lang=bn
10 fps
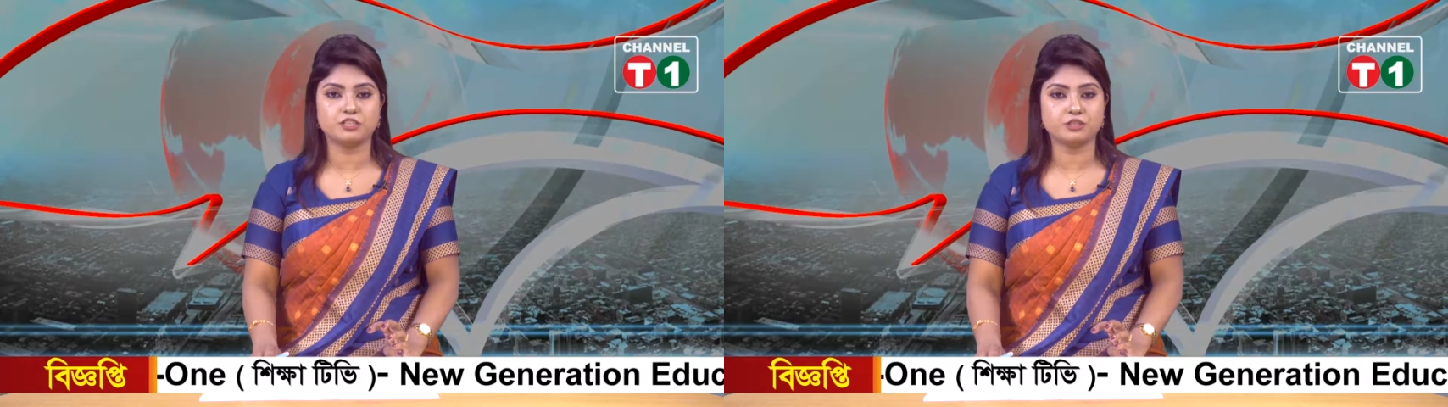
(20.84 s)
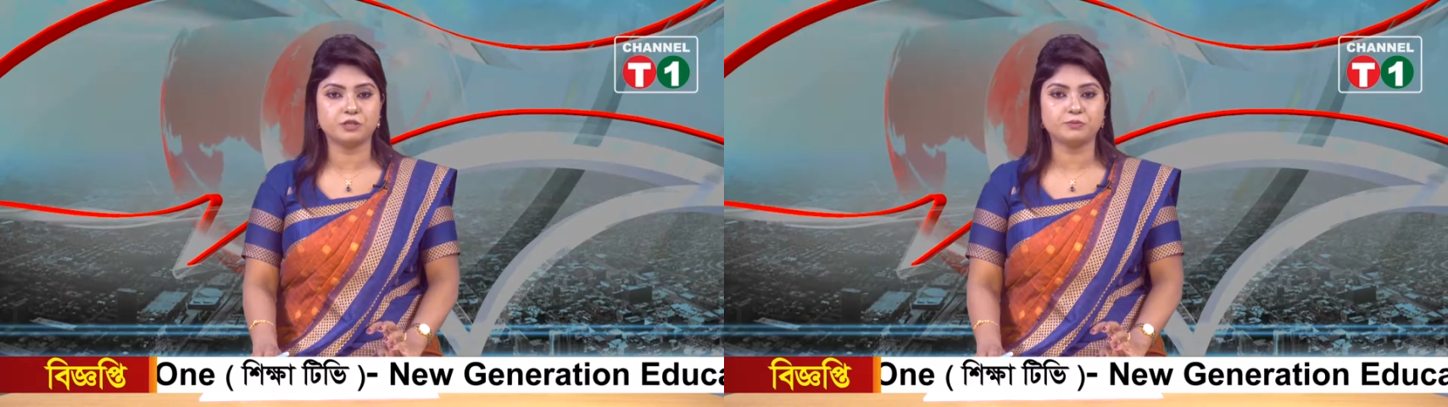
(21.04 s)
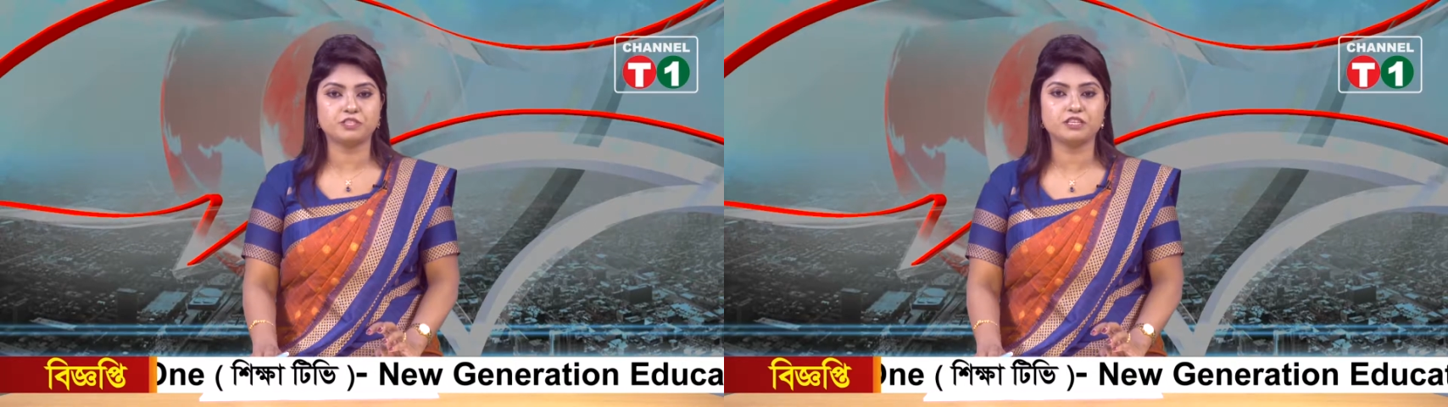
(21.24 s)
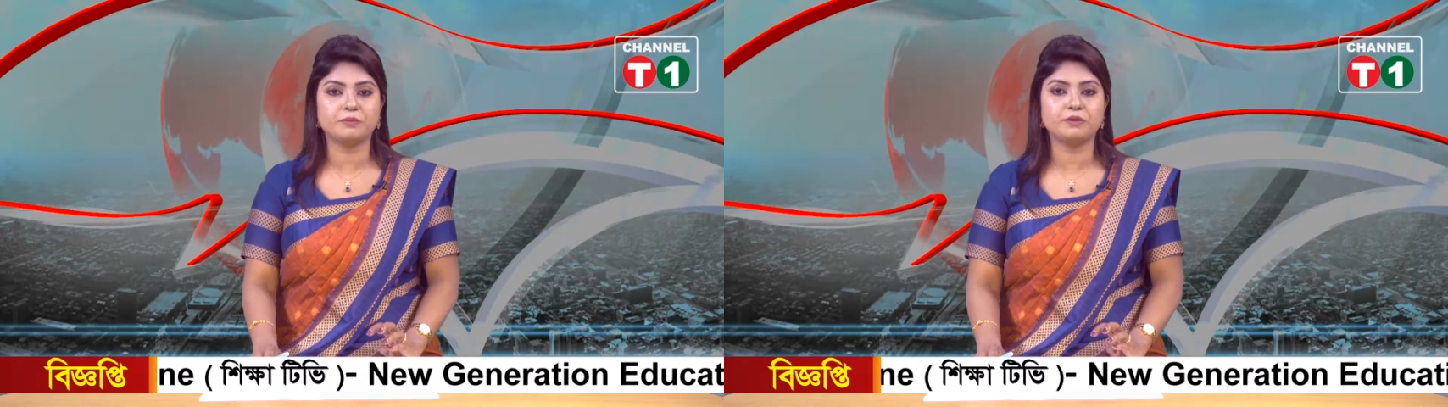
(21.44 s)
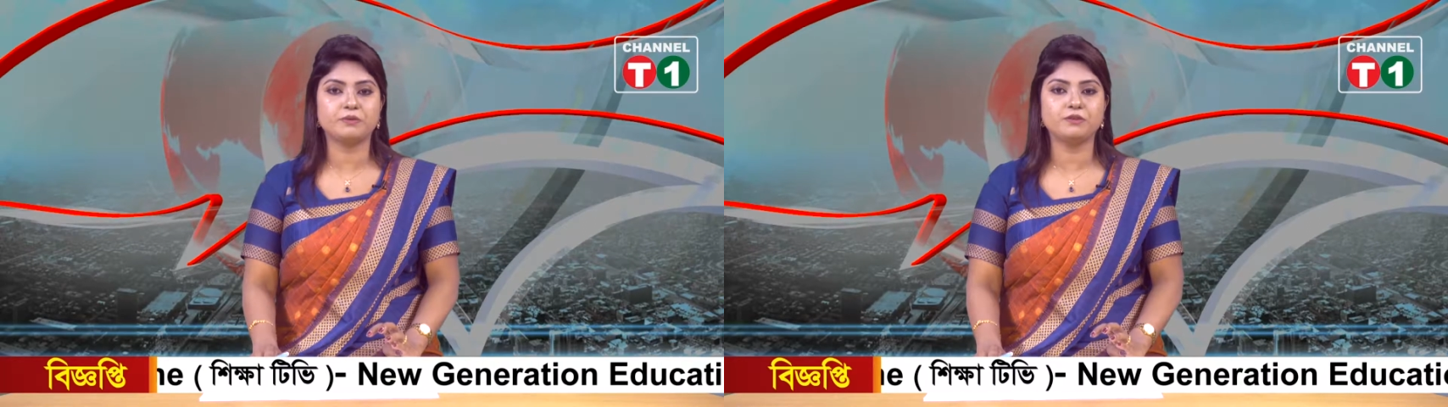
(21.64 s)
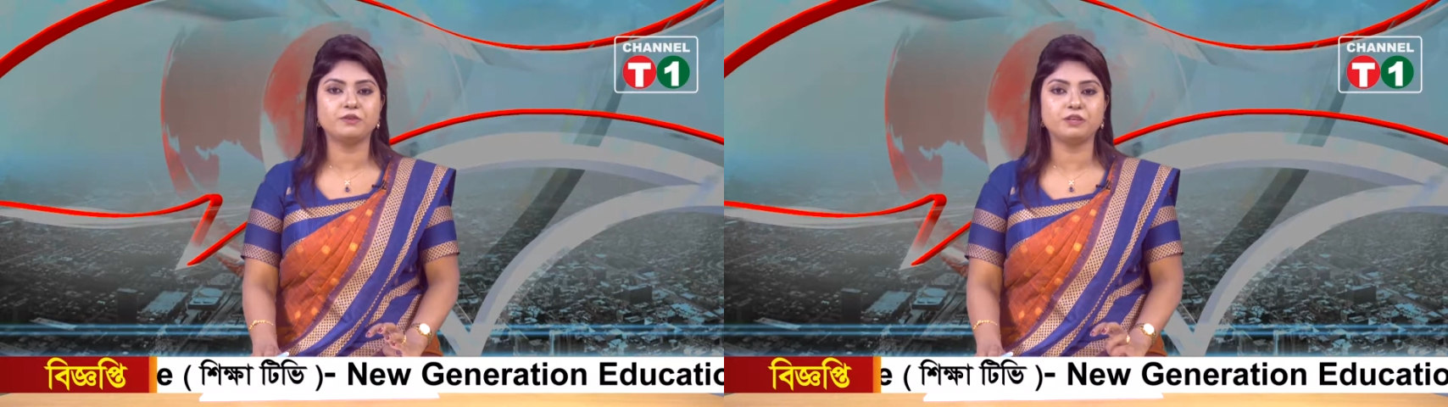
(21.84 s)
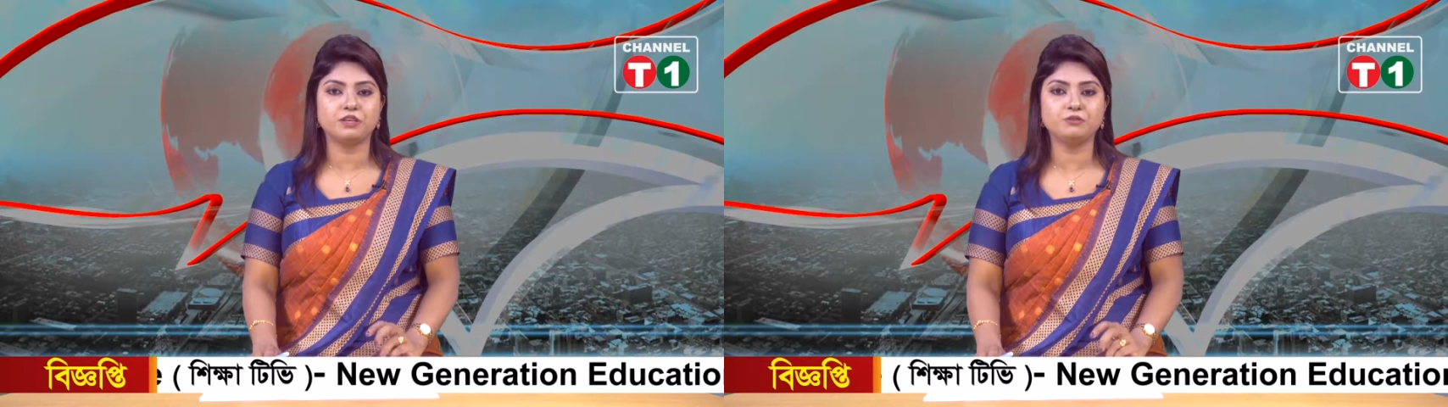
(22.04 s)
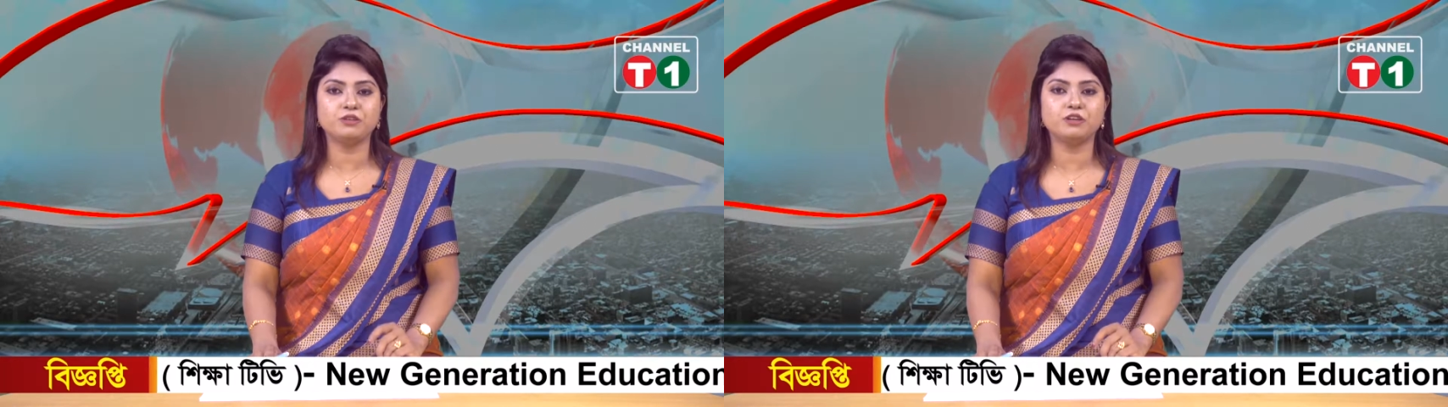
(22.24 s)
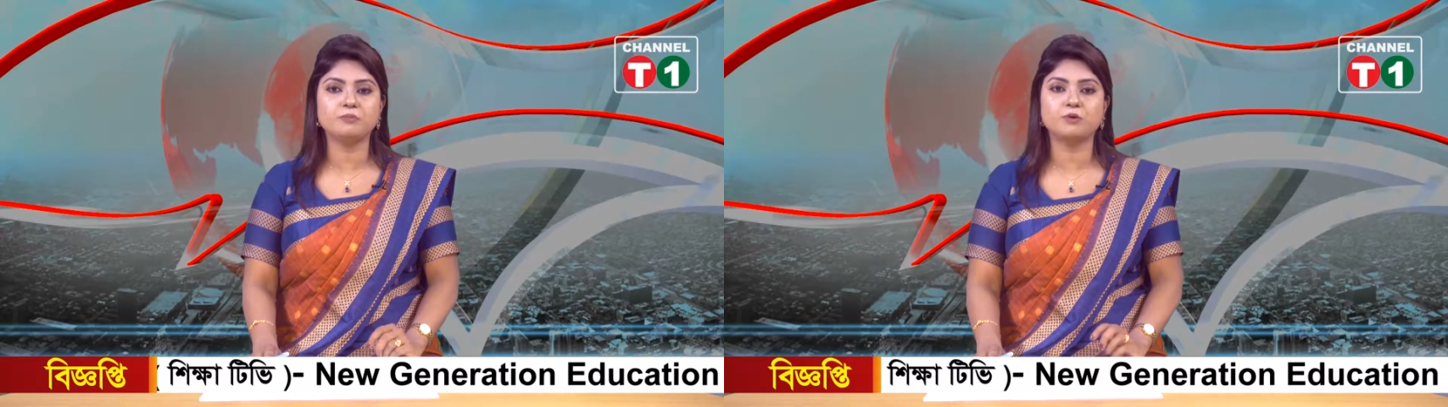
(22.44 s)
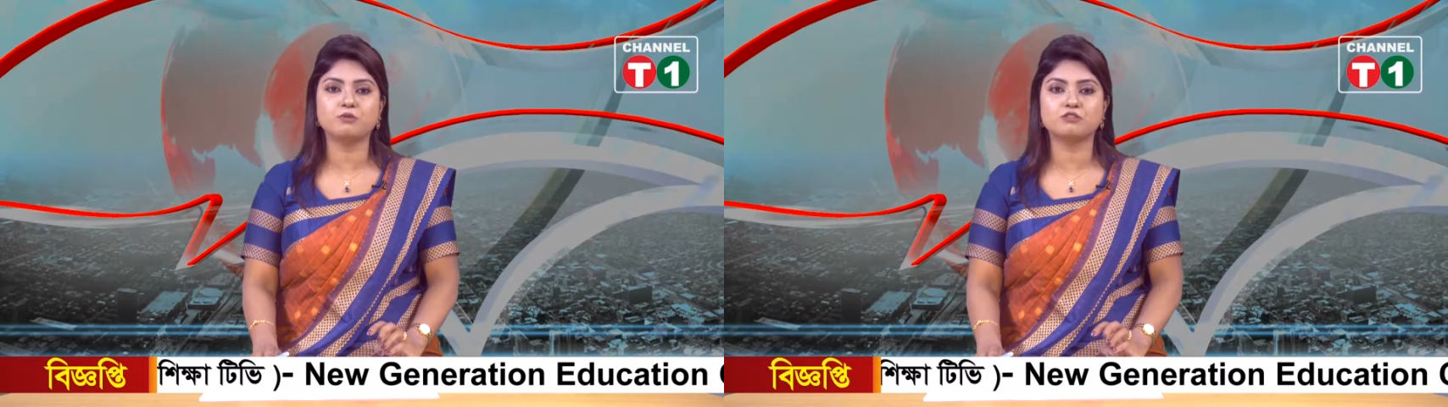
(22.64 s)
এ সময় উপজেলা বিভিন্ন ইউনিয়ন
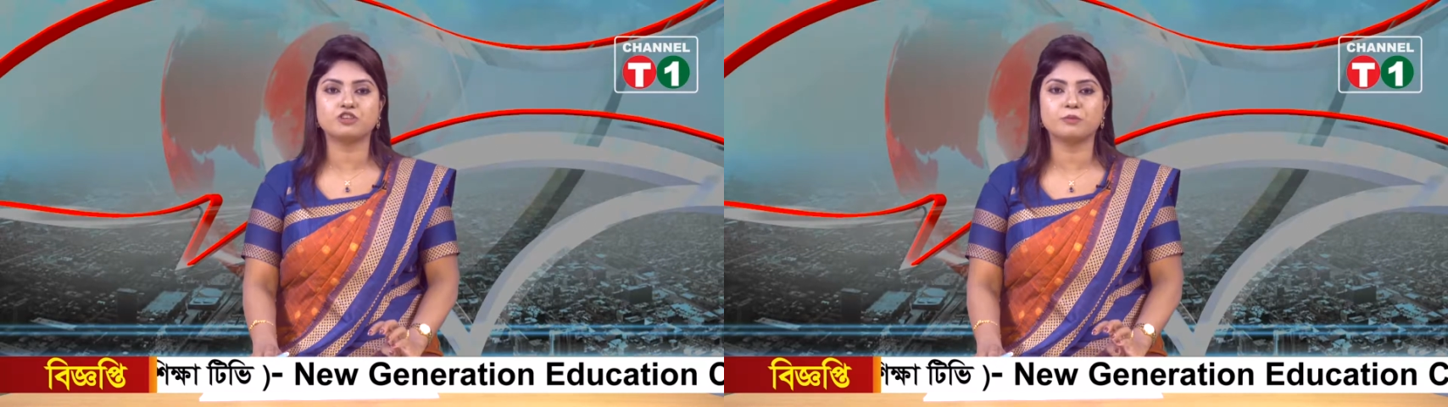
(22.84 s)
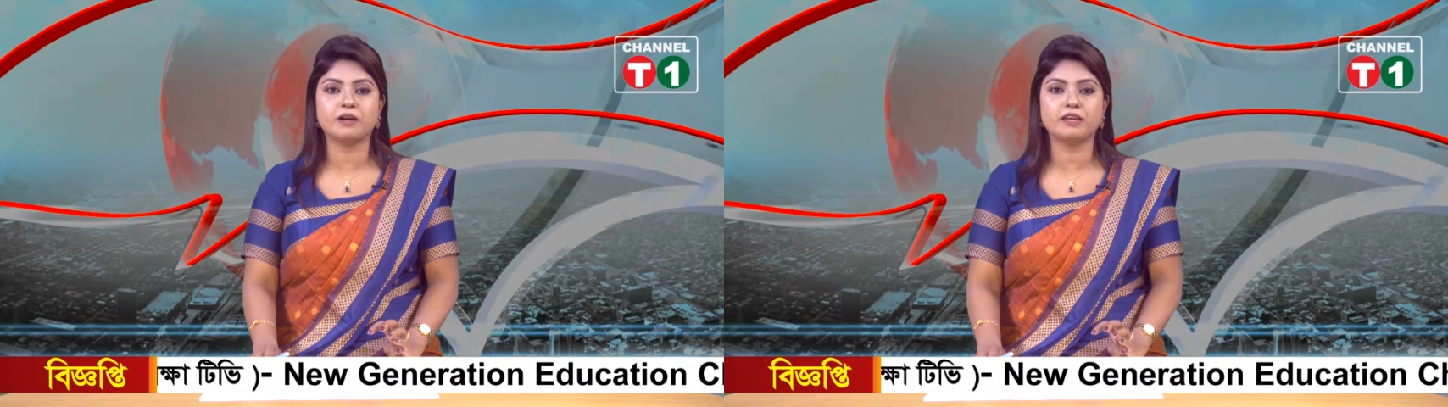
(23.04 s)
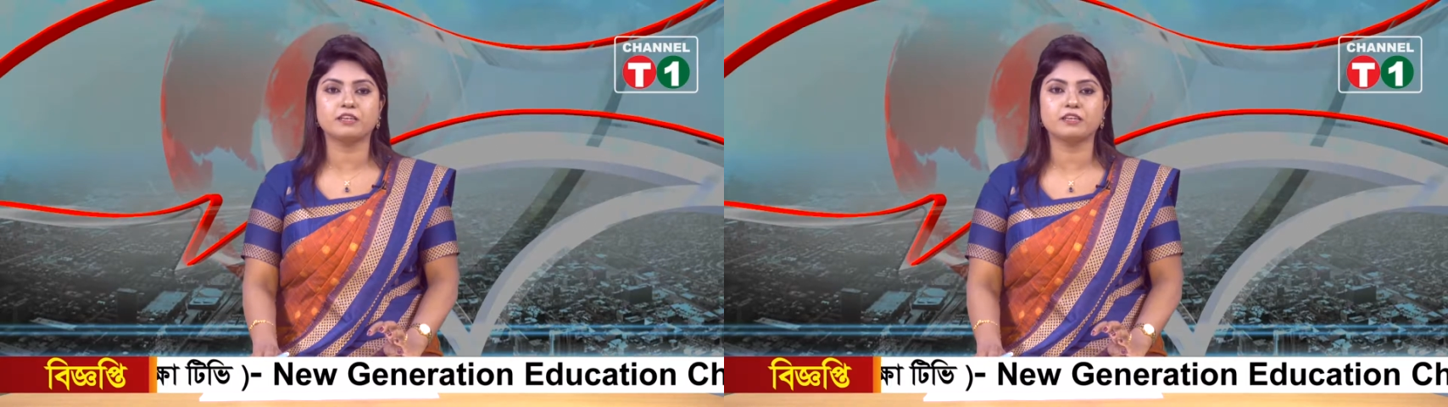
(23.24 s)
পৌরসভা